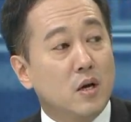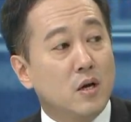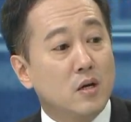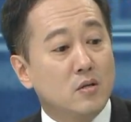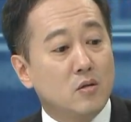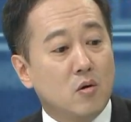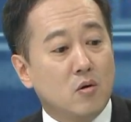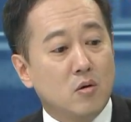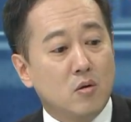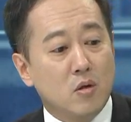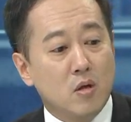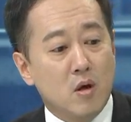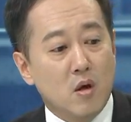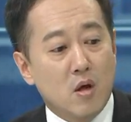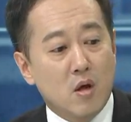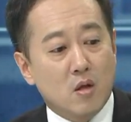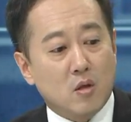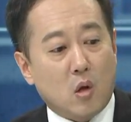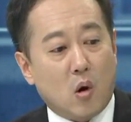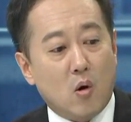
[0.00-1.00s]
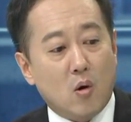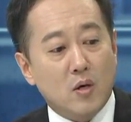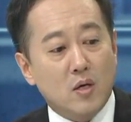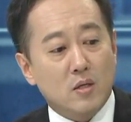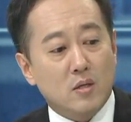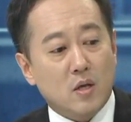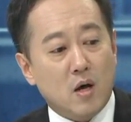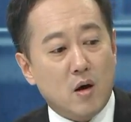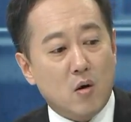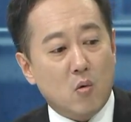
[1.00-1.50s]
해석은 더
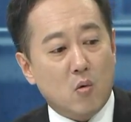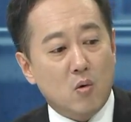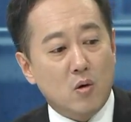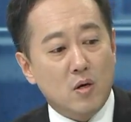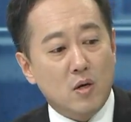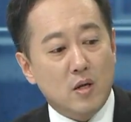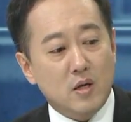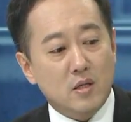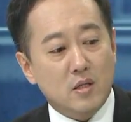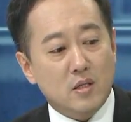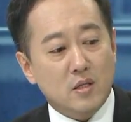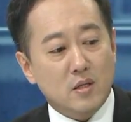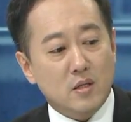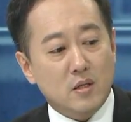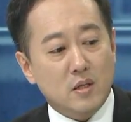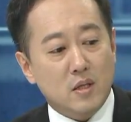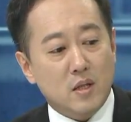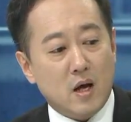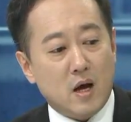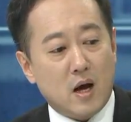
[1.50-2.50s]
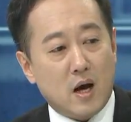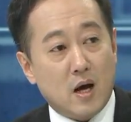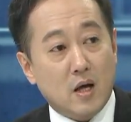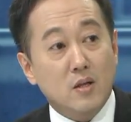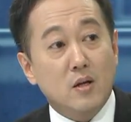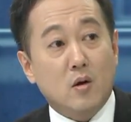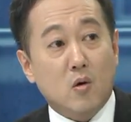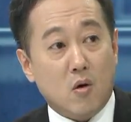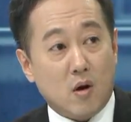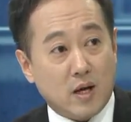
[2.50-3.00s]
이상 올리지는
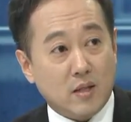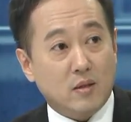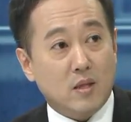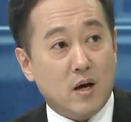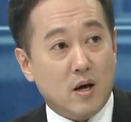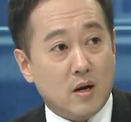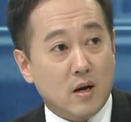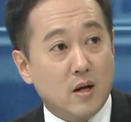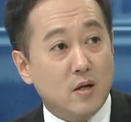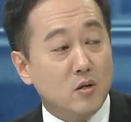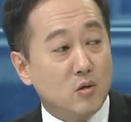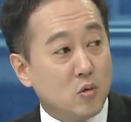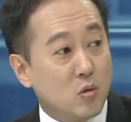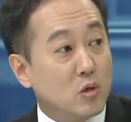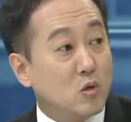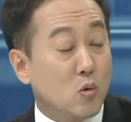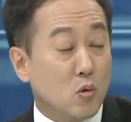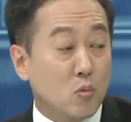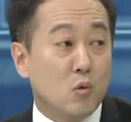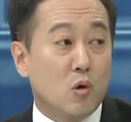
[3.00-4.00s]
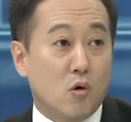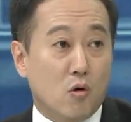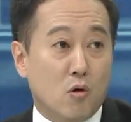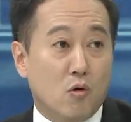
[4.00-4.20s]
않을 것 같다라는 쪽이 조금 더